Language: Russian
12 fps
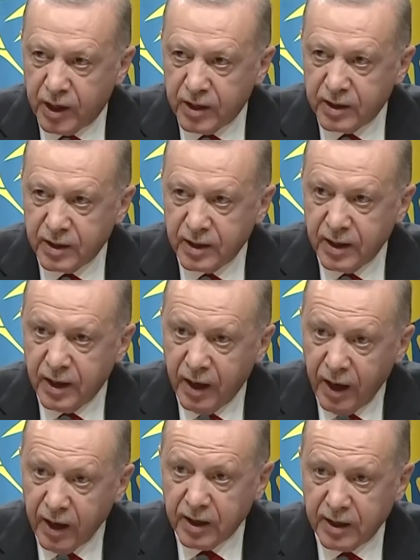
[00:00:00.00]
мира,
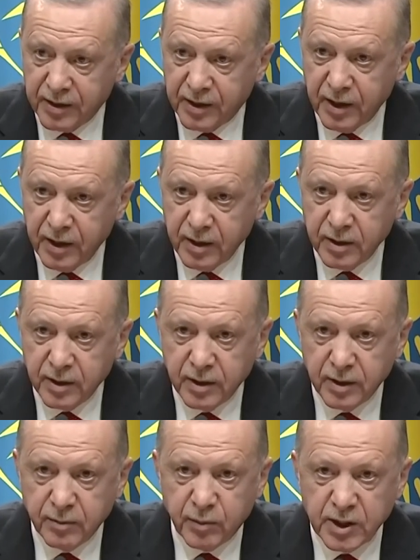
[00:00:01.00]
безопасности и
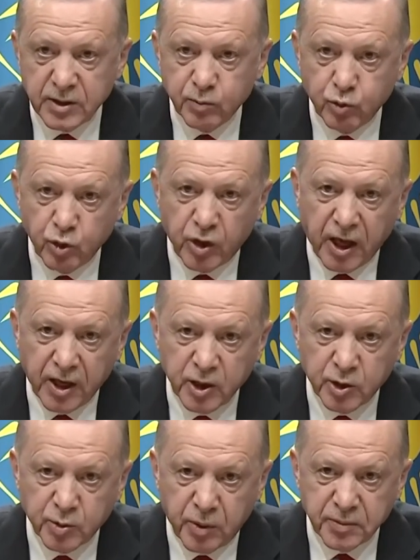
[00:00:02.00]
благополучия
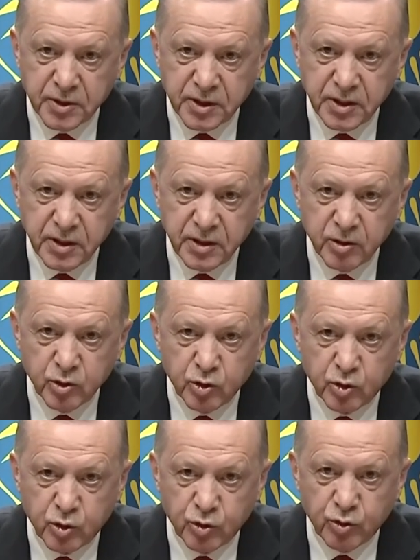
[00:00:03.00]
наших
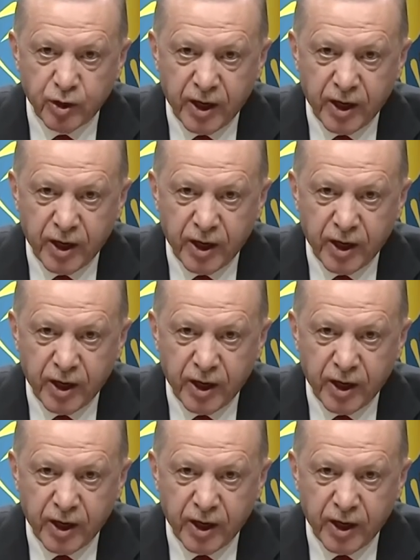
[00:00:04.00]
братьев-казахов.